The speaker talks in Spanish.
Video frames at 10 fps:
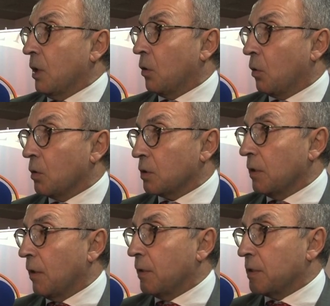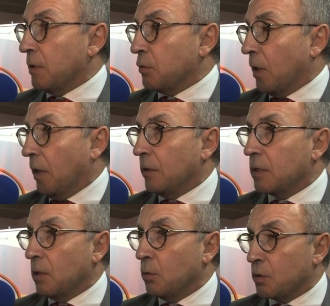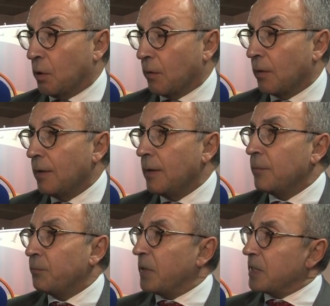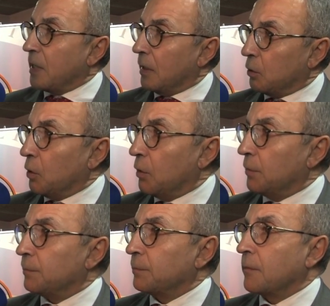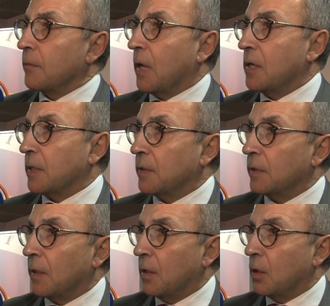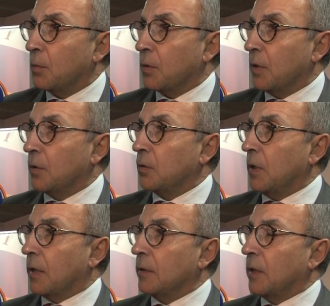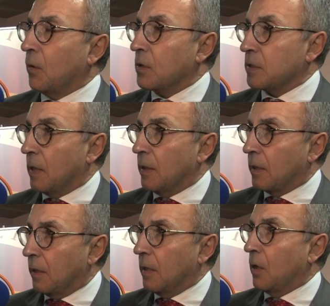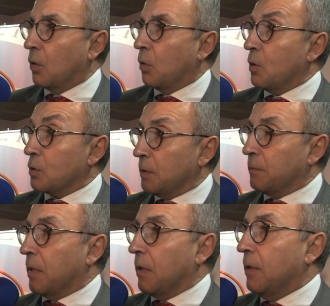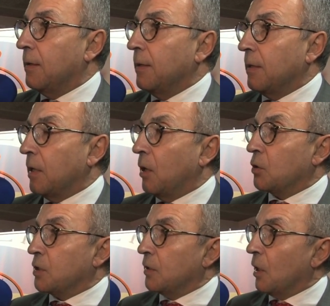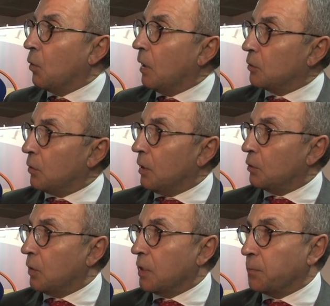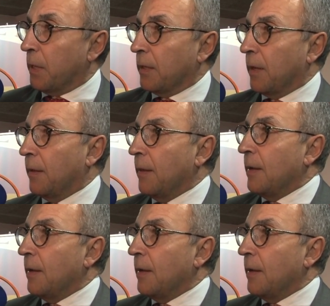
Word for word: dieron los Juegos del 16, una gran desilusión. Pese a todo, el 75% de la gente encuestada quería los Juegos en Madrid y el 84% de toda España.